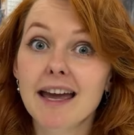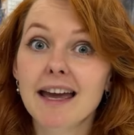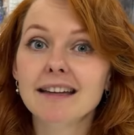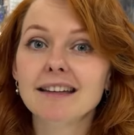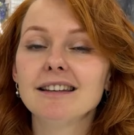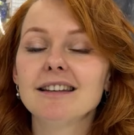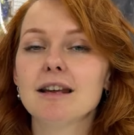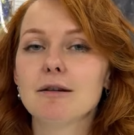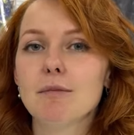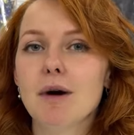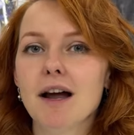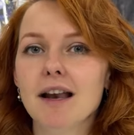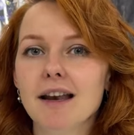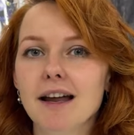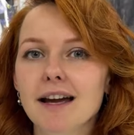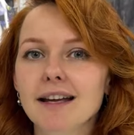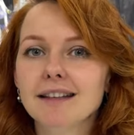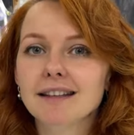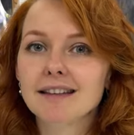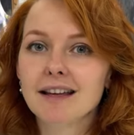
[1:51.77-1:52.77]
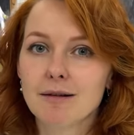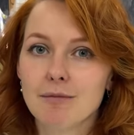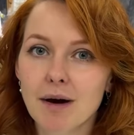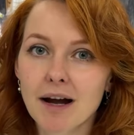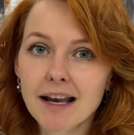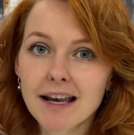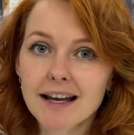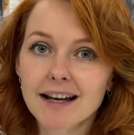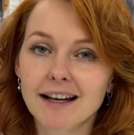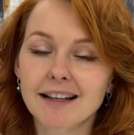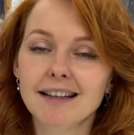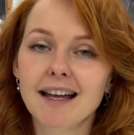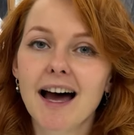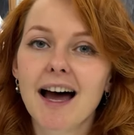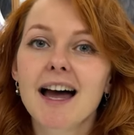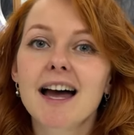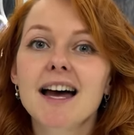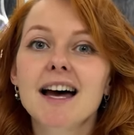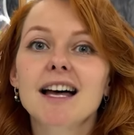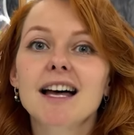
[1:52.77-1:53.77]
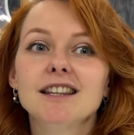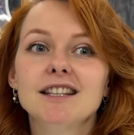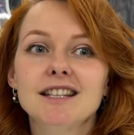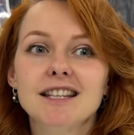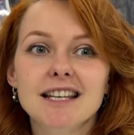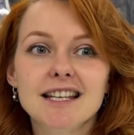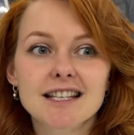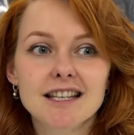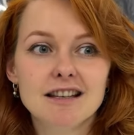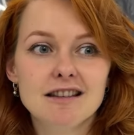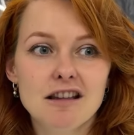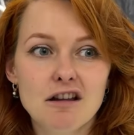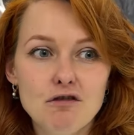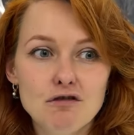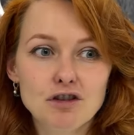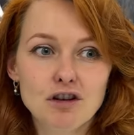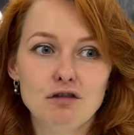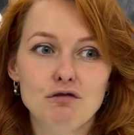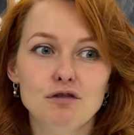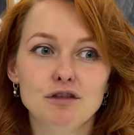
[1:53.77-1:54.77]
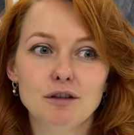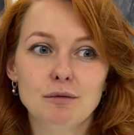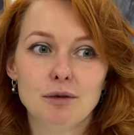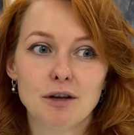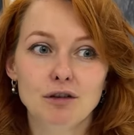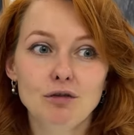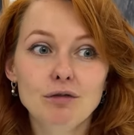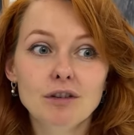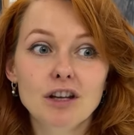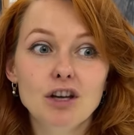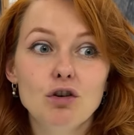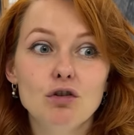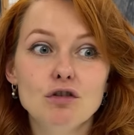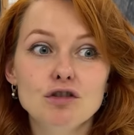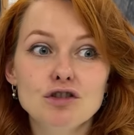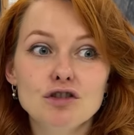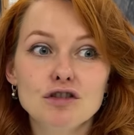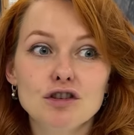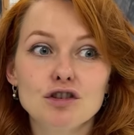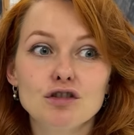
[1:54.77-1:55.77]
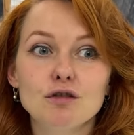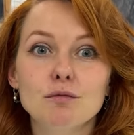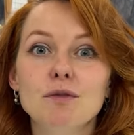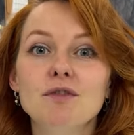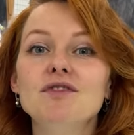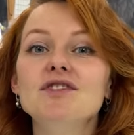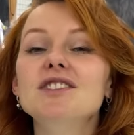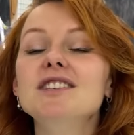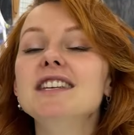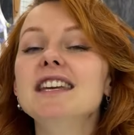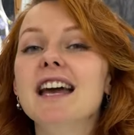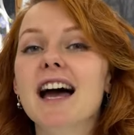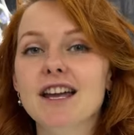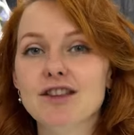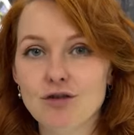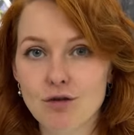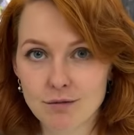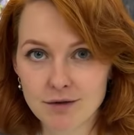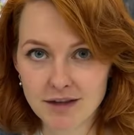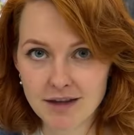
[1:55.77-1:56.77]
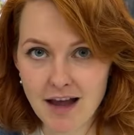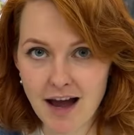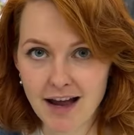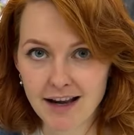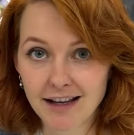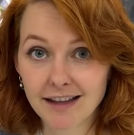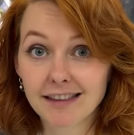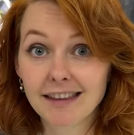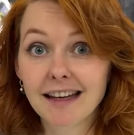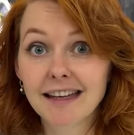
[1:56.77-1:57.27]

Это нормально. Это нормально, когда ты создаешь какой-то продукт и хочется, чтобы все о нем знали.